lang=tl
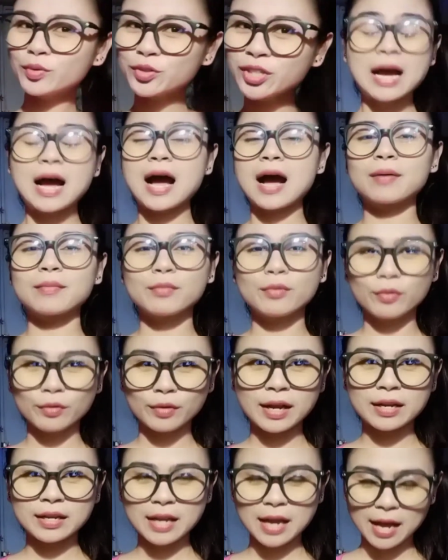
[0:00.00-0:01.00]
siya. Ang
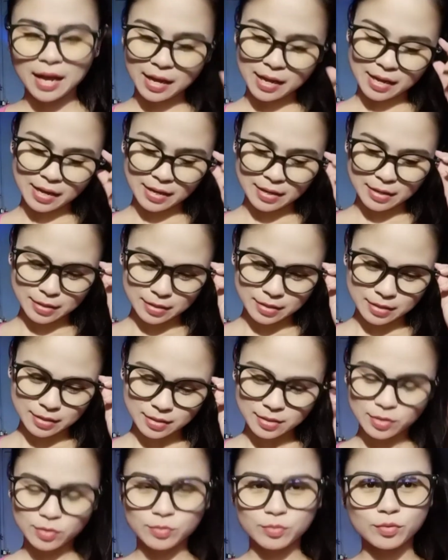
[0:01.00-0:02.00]
mura niya.
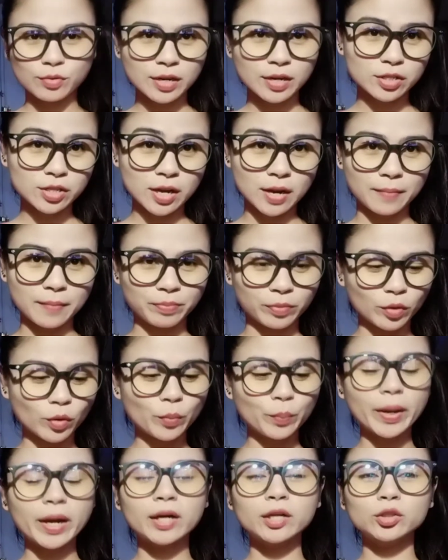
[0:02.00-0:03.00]
So, mura siya.
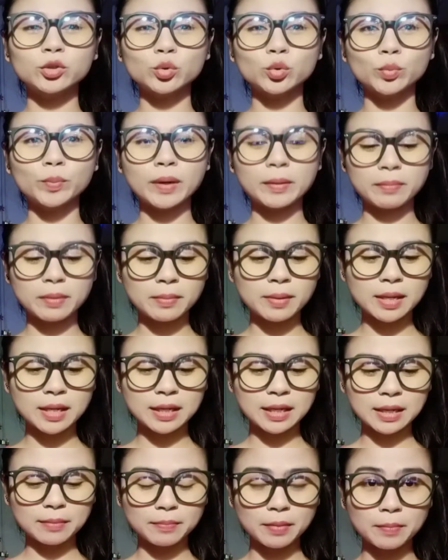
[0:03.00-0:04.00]
Compare to pag bibili,
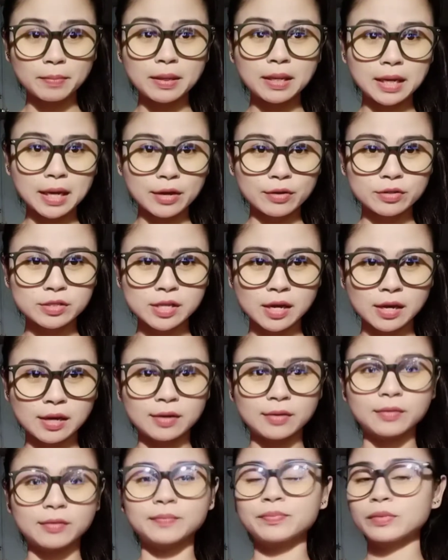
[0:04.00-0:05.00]
bibili kayo sa
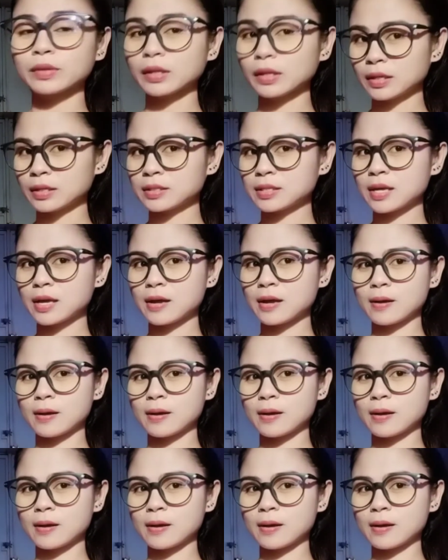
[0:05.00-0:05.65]
ano, sa